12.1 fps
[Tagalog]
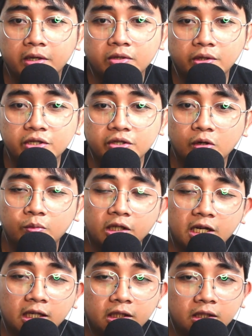So, install
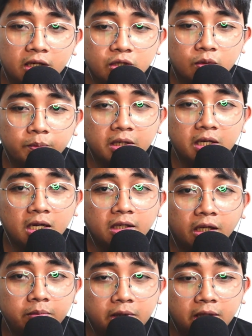muna natin guys yung pinaka
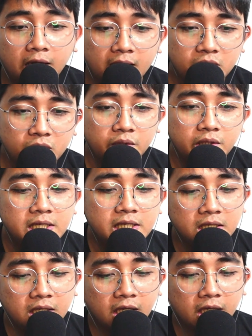game nila. So,
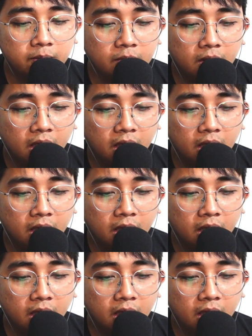easy game.